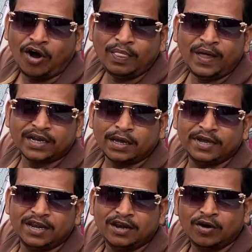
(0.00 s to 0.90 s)
অন দ্য
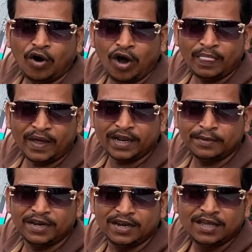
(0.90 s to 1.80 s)
টেবিল অন দ্য
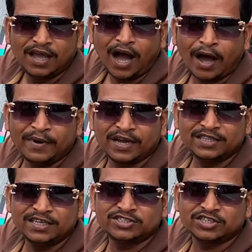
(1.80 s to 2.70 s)
টেবিল আপনাকে
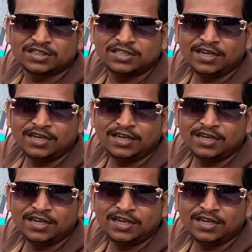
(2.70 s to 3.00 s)
দিয়ে দিচ্ছি